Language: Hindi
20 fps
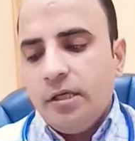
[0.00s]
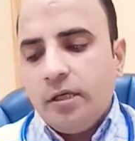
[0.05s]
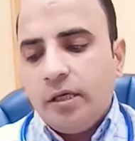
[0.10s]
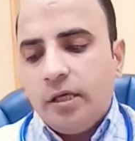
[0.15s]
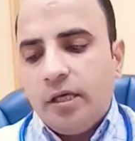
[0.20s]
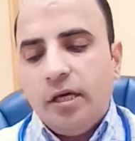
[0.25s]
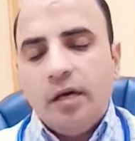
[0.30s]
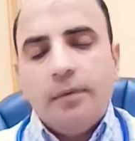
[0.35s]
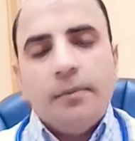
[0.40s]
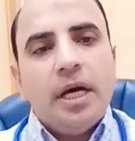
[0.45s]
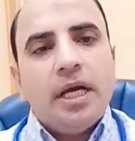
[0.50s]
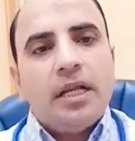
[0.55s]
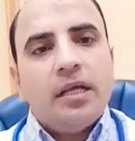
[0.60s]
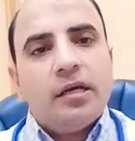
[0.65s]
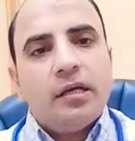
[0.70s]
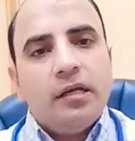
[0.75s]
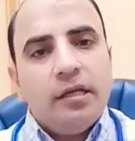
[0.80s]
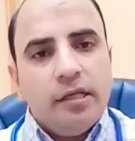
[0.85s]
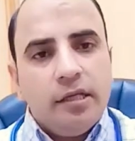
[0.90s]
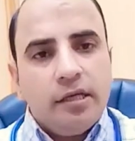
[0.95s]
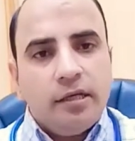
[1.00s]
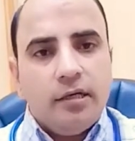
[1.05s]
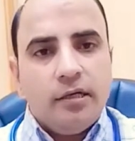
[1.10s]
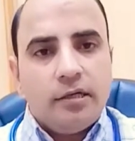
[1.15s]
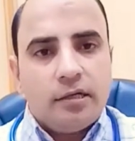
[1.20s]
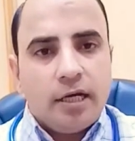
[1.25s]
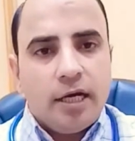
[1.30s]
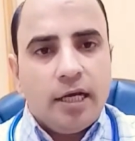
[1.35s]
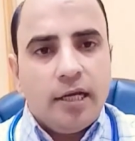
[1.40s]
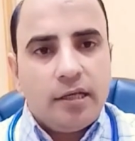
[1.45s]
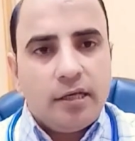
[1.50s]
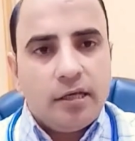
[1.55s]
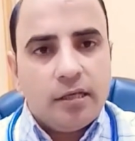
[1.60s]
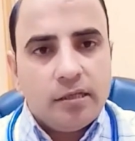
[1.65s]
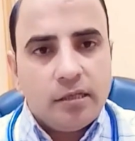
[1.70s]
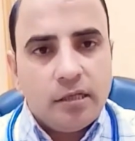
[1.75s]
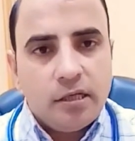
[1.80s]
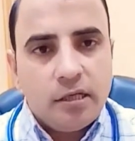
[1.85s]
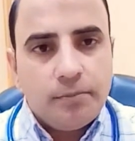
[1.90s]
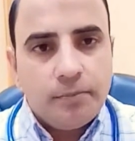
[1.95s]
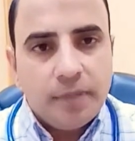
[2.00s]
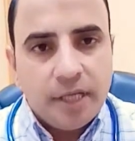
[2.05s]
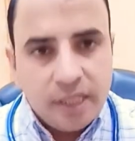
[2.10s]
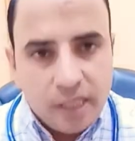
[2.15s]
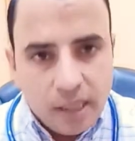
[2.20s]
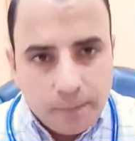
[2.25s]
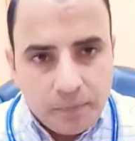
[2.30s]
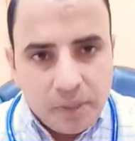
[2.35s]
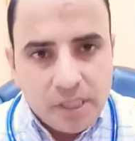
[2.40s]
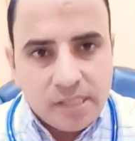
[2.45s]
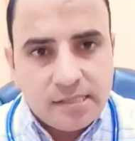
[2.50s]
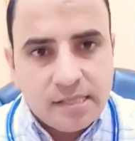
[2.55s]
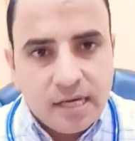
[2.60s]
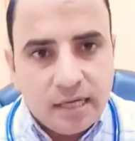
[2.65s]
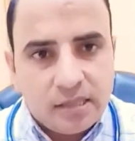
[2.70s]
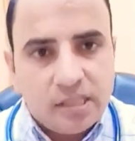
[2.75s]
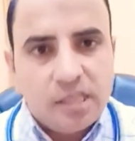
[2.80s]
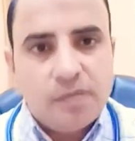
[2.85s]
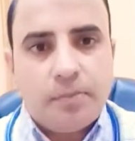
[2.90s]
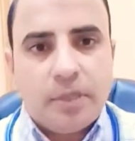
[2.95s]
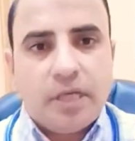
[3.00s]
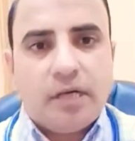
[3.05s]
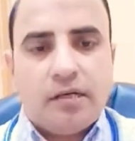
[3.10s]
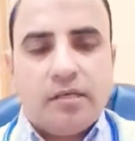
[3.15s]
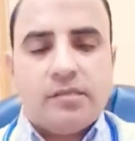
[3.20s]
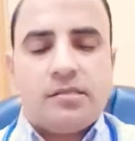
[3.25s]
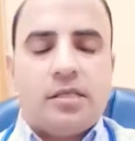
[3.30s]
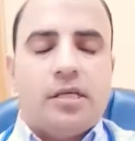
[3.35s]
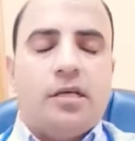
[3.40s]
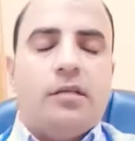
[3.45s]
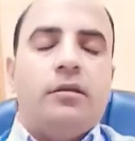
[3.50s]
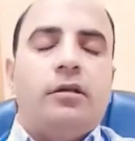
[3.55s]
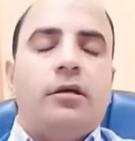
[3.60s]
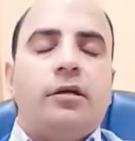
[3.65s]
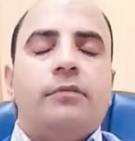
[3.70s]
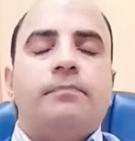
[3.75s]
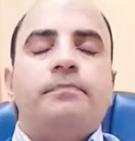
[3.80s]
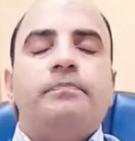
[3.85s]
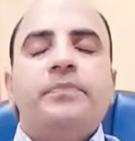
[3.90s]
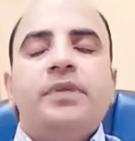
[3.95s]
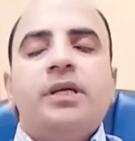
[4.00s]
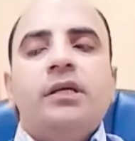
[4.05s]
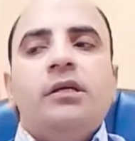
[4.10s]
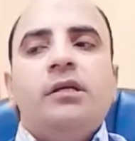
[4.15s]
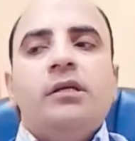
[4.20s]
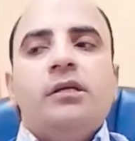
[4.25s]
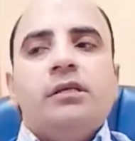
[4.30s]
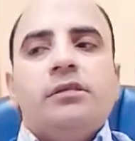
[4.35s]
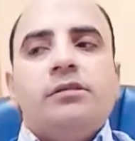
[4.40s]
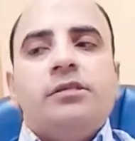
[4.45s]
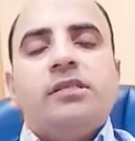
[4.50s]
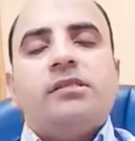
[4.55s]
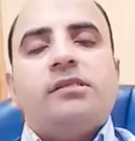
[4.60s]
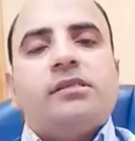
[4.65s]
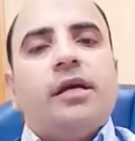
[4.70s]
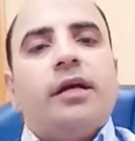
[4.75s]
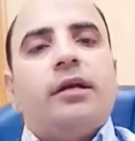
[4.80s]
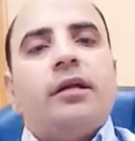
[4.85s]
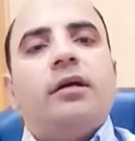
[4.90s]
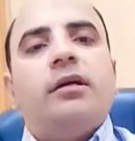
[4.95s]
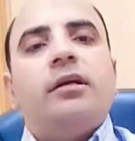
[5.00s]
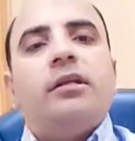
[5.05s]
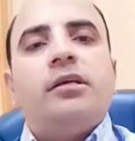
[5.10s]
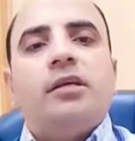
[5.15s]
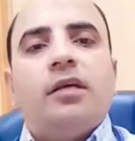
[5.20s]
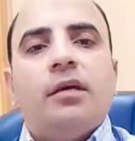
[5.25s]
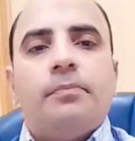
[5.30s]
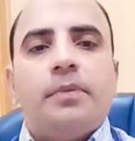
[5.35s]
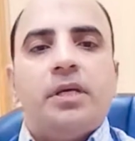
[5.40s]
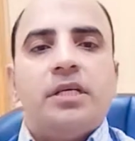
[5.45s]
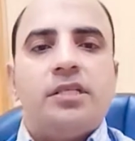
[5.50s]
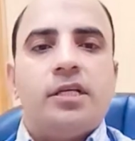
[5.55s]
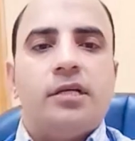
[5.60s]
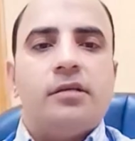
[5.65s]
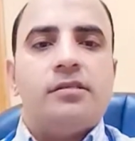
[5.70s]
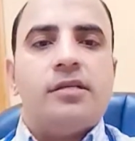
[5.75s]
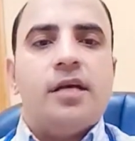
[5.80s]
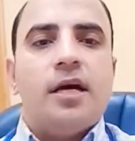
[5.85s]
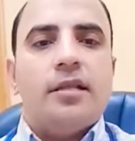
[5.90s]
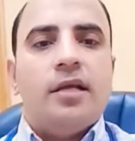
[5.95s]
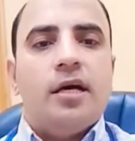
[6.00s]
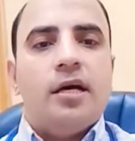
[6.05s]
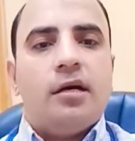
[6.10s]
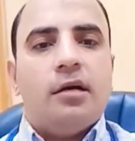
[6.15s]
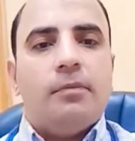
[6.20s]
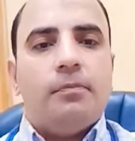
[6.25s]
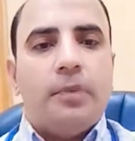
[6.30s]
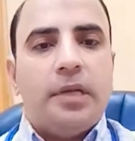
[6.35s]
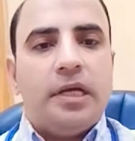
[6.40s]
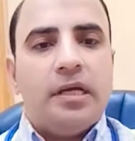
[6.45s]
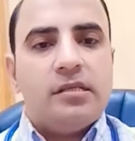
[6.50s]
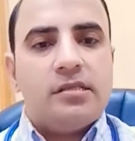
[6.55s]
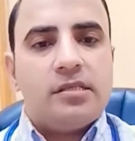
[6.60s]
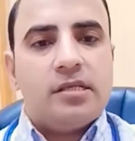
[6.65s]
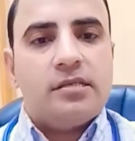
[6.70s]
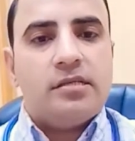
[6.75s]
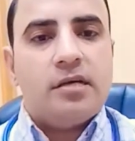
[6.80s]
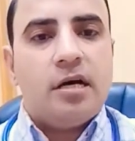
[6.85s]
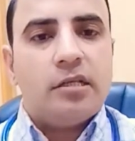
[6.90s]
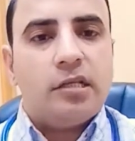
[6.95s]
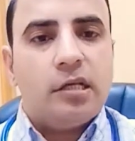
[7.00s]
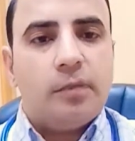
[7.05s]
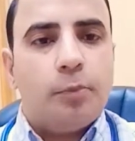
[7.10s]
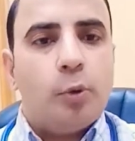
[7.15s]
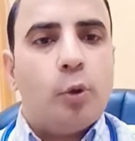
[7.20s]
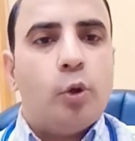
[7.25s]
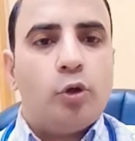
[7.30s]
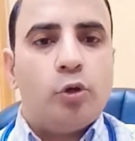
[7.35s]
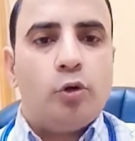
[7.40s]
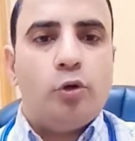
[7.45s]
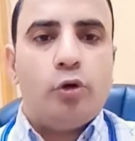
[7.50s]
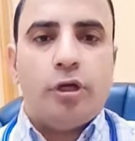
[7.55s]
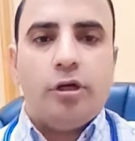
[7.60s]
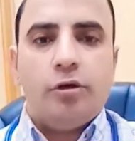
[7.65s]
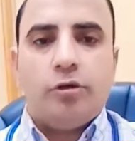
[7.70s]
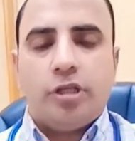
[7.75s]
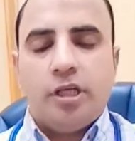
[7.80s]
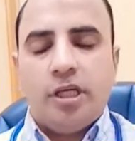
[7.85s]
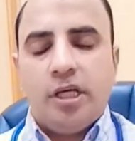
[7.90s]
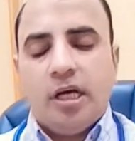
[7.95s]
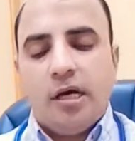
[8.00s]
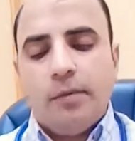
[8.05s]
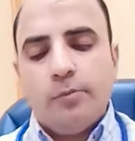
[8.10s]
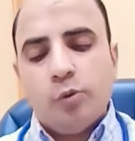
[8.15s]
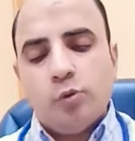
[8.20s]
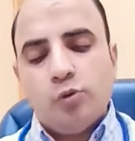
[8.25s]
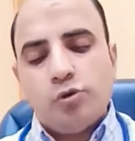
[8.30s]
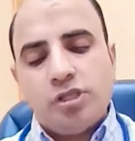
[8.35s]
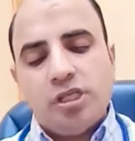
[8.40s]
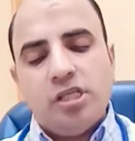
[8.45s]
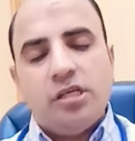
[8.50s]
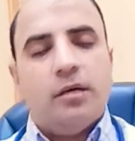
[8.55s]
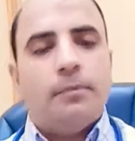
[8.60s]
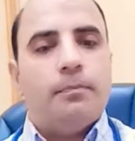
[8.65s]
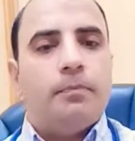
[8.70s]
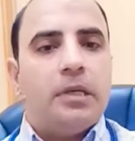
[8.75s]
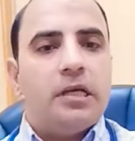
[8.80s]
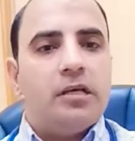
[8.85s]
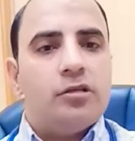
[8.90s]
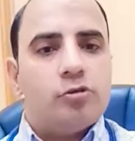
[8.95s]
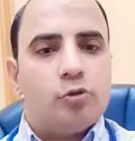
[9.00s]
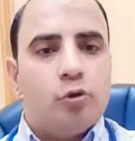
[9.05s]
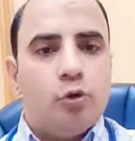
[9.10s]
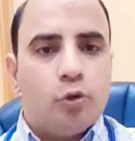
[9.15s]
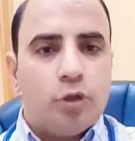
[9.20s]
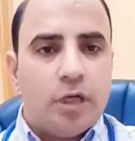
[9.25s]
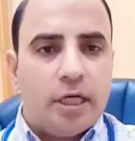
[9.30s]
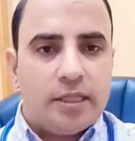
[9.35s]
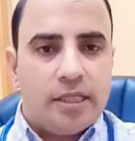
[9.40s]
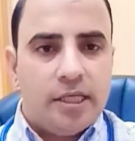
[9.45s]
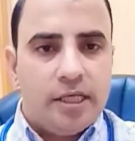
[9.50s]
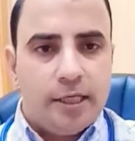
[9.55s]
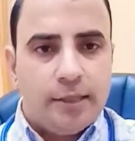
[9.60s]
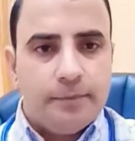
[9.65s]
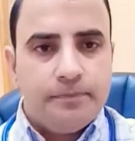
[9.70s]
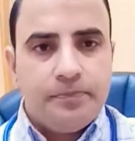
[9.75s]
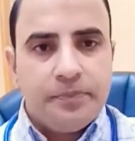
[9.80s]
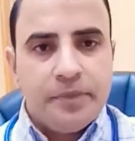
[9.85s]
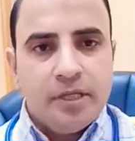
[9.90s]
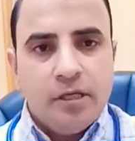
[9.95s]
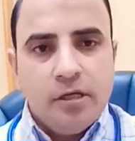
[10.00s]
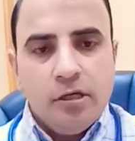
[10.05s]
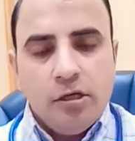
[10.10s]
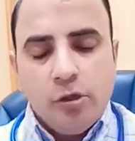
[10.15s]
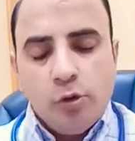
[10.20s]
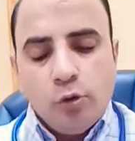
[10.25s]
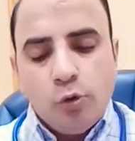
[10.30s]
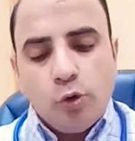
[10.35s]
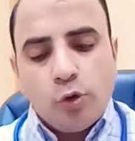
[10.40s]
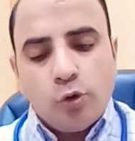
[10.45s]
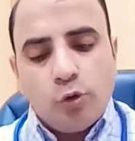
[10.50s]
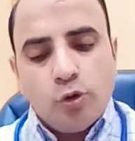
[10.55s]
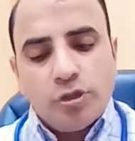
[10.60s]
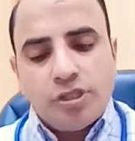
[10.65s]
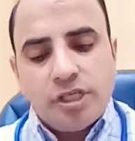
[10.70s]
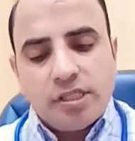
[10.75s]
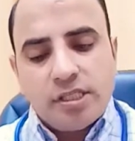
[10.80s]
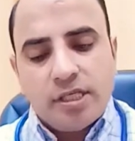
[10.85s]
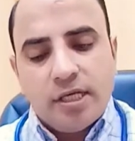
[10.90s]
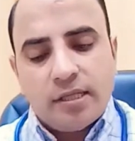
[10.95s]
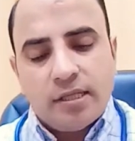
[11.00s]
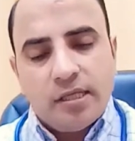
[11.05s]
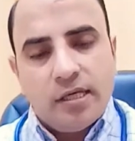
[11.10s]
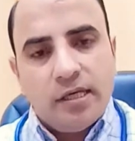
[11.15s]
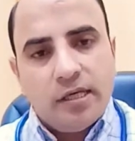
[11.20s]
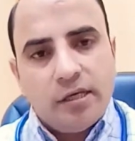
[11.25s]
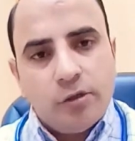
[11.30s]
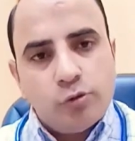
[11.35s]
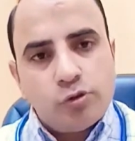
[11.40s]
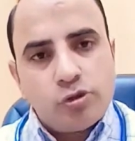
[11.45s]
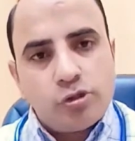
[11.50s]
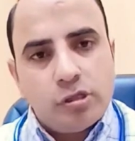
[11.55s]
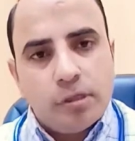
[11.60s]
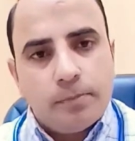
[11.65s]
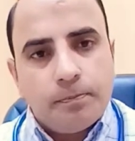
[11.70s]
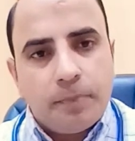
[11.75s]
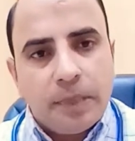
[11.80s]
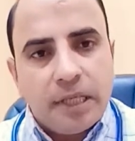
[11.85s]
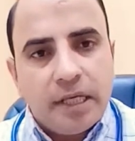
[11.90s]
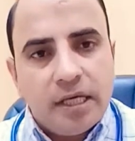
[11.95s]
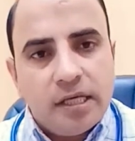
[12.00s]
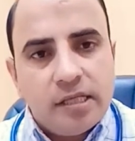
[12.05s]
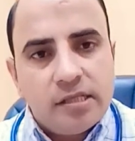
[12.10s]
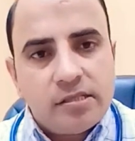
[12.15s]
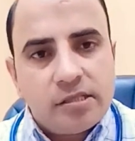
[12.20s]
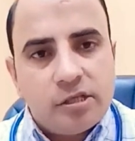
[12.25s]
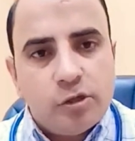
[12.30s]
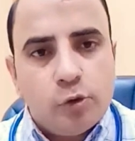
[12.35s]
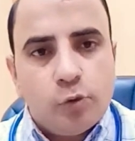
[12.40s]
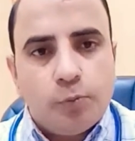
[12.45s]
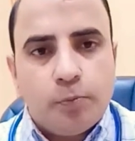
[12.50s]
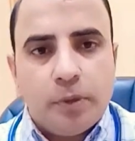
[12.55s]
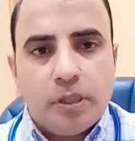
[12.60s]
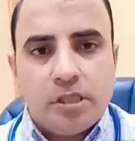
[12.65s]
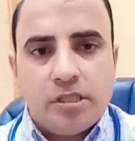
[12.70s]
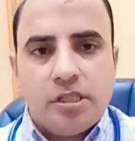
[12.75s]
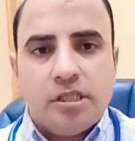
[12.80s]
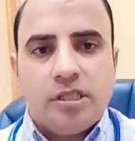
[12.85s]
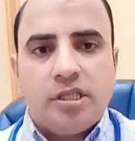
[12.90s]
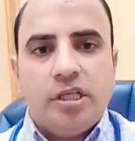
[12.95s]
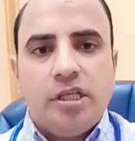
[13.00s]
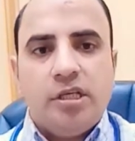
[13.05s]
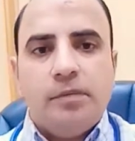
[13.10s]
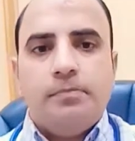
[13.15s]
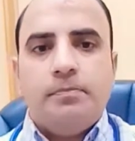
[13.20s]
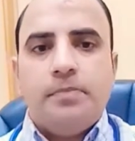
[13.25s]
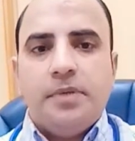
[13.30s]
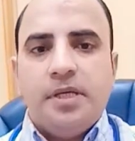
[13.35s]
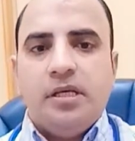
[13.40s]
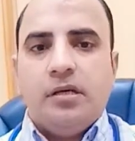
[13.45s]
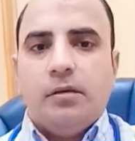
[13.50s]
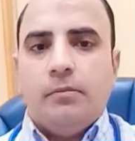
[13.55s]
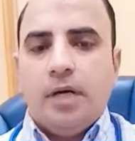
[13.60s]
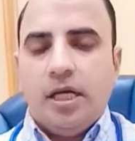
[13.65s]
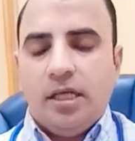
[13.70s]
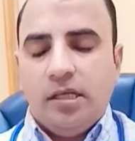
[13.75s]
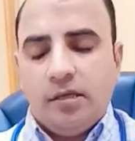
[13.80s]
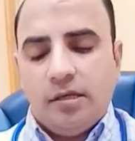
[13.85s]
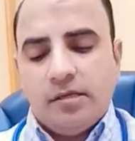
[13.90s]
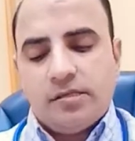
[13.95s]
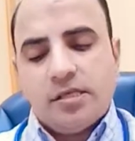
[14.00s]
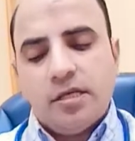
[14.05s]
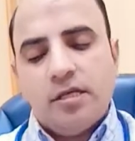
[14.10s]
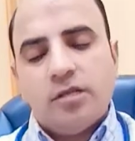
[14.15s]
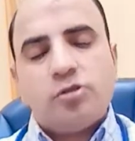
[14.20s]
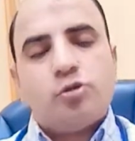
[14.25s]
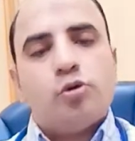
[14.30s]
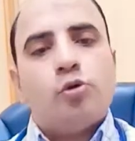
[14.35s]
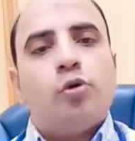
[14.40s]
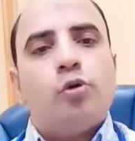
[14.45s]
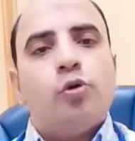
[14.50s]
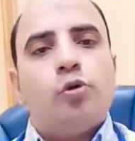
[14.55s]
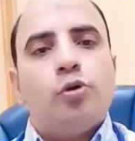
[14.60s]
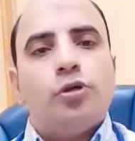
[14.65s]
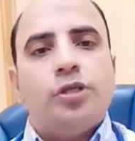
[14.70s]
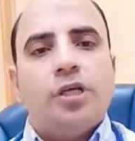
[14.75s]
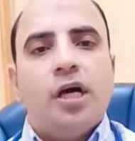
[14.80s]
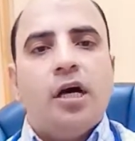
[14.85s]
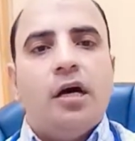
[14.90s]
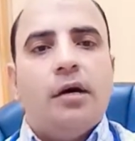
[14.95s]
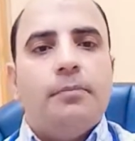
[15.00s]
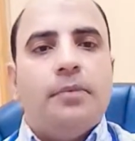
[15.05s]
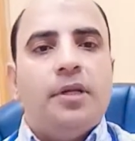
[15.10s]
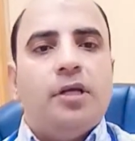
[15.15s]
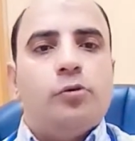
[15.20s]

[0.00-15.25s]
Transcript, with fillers: कि हमारे क्लिनिकल ट्रायल के अंदर मेरी अपनी ज़ाती प्रैक्टिस के अंदर जिस कैटेगरी के पेशेंट ज़्यादा कंप्लेंट्स के साथ रिपोर्ट हो रहे होते हैं हम उसी कंप्लेंट्स को उठाते हैं और कोशिश करते हैं कि उस कंप्लेंट्स के ऊपर जितनी भी हमारी रिसर्च हो या हमने